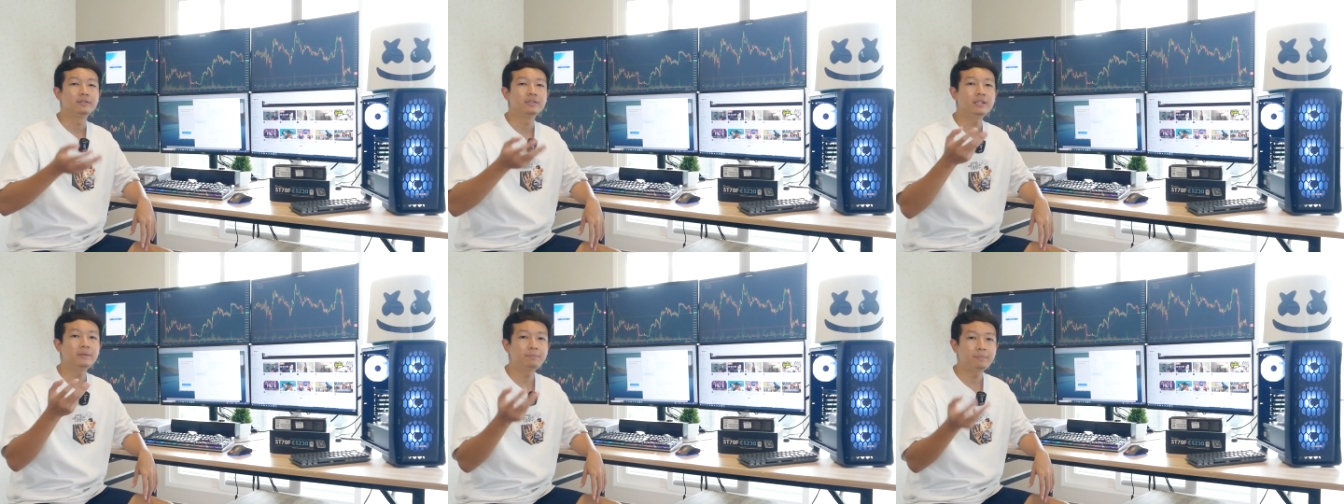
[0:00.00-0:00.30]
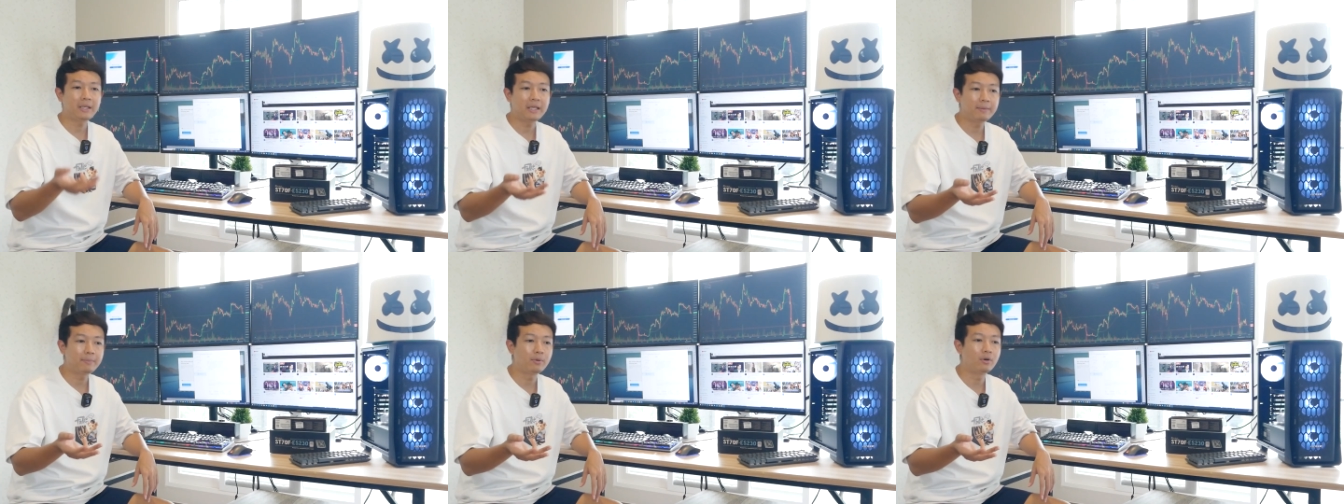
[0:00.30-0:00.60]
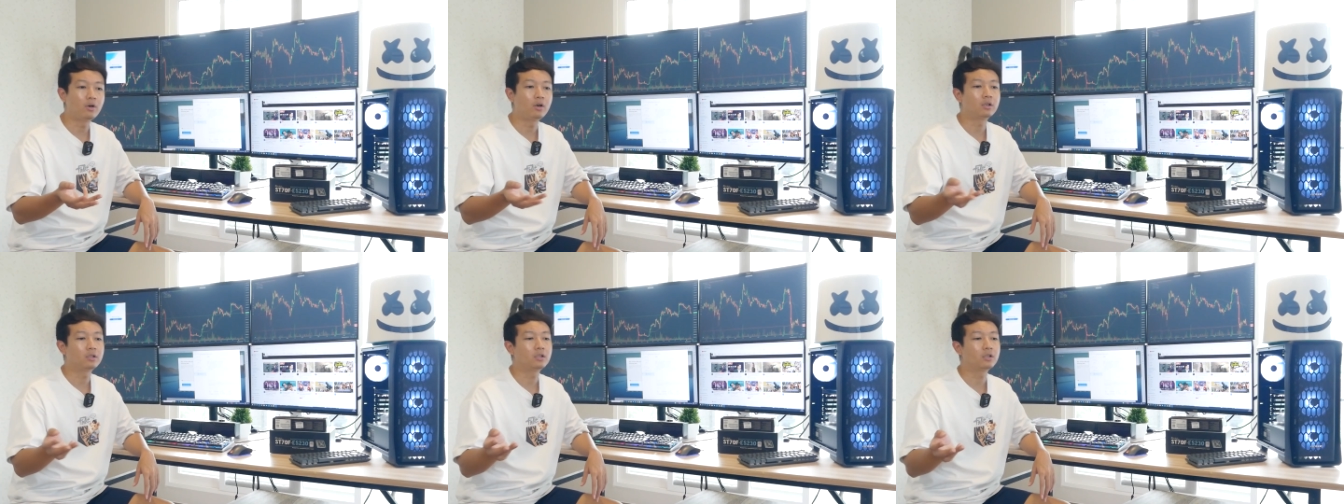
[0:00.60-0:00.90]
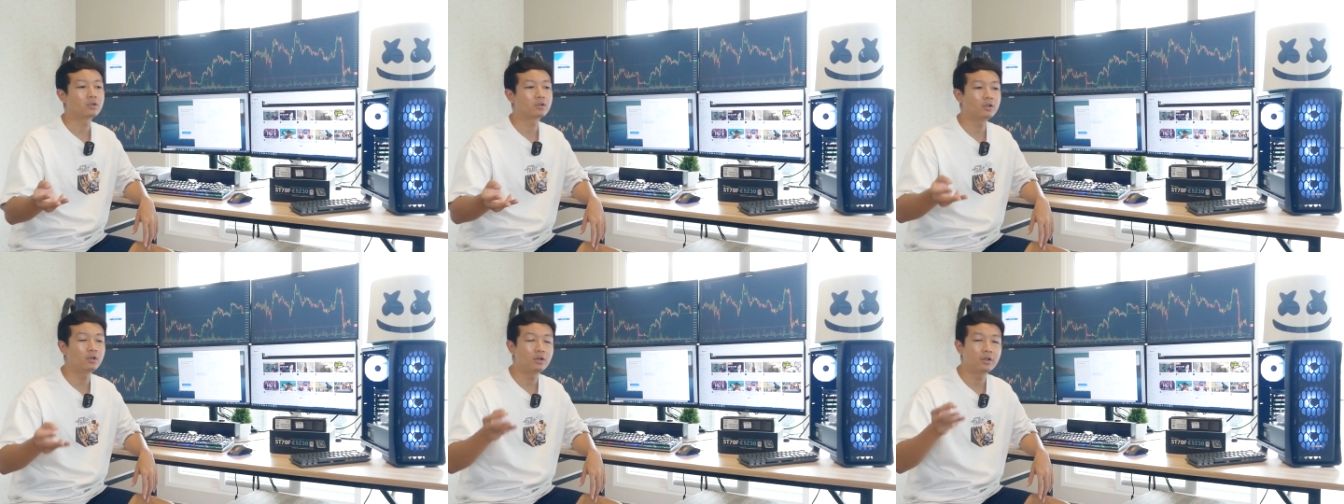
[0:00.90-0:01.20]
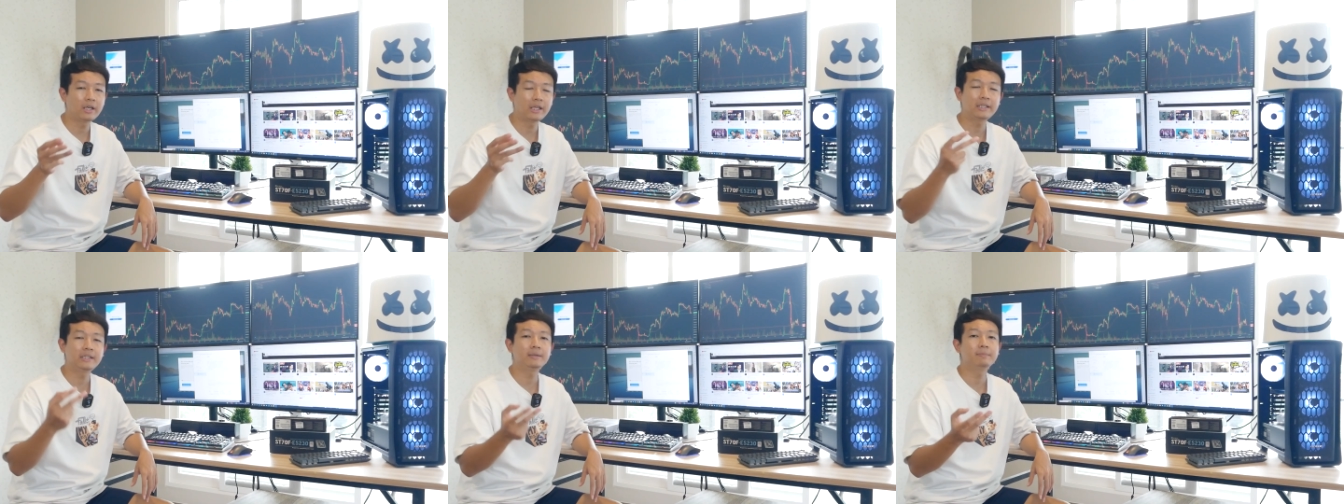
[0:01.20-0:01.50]
Display Port แล้วก็
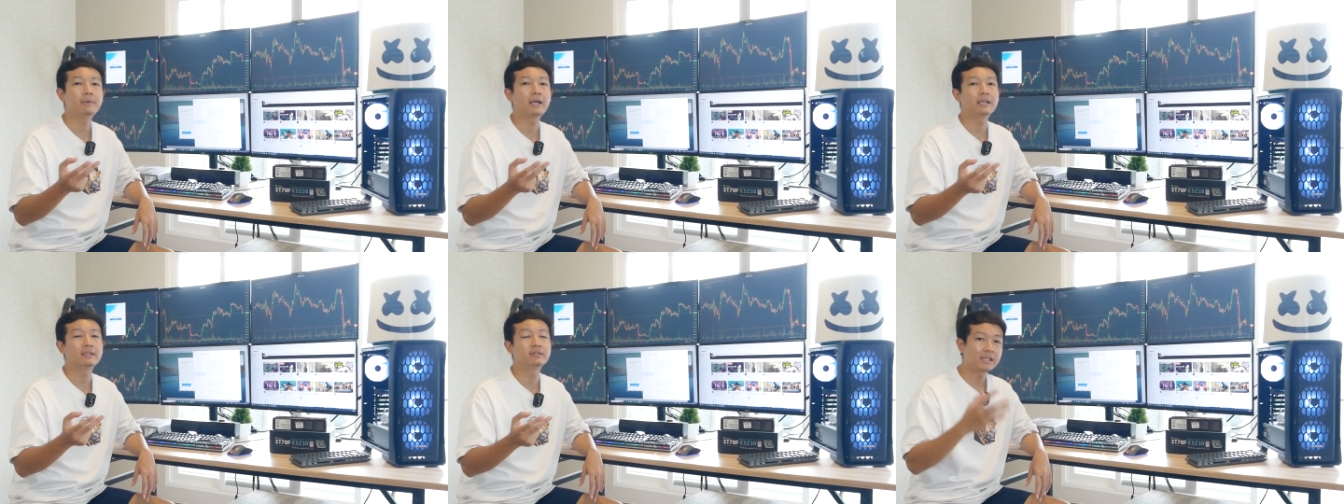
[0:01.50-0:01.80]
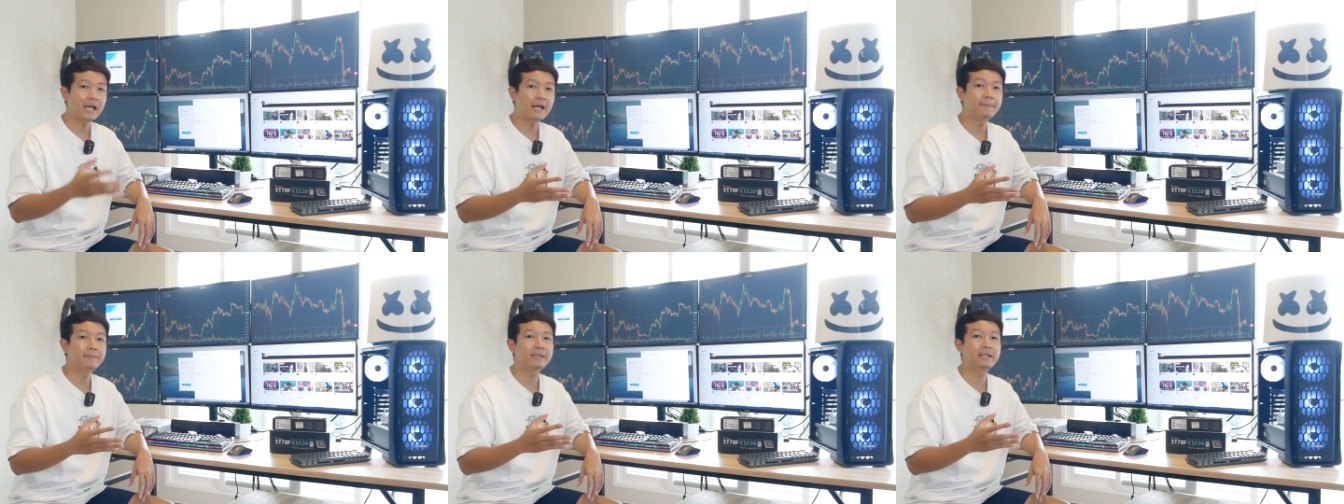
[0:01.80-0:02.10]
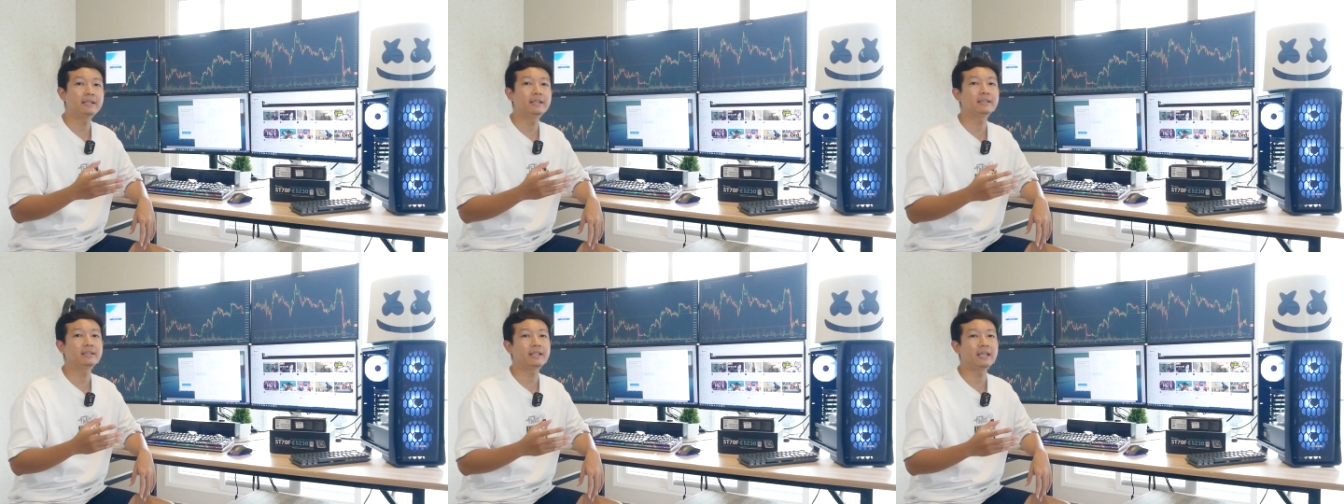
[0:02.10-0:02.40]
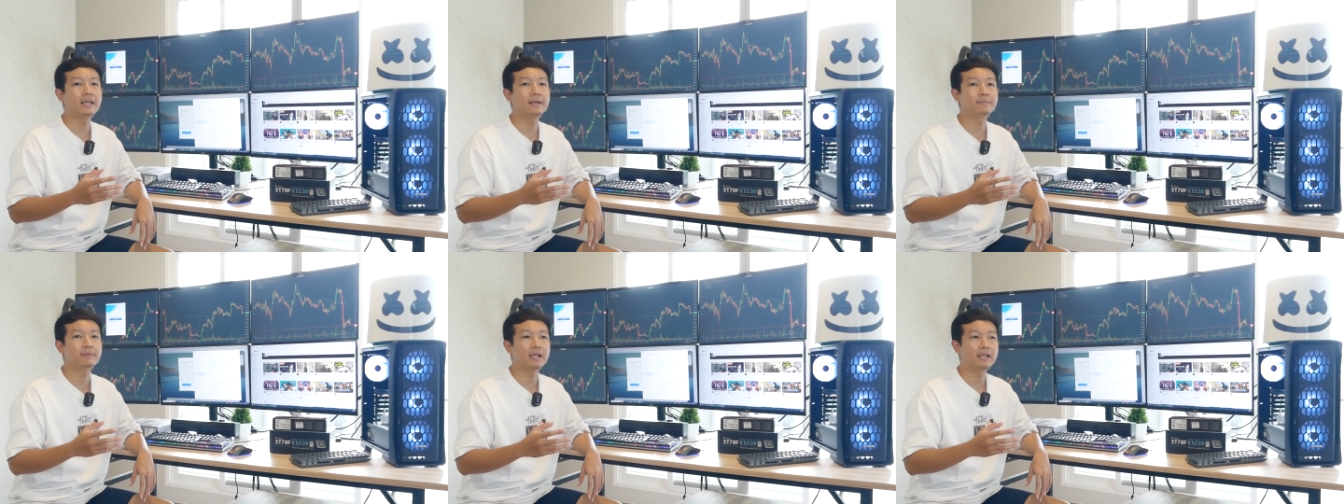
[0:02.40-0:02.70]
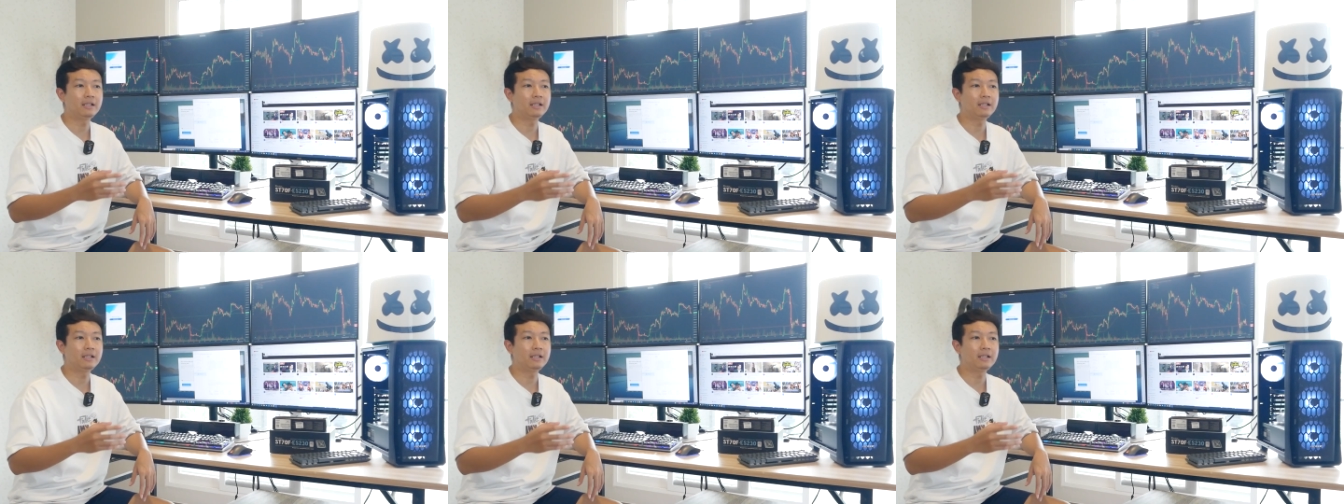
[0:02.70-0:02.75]
HDMI ถ้าไม่ได้เล่นเกม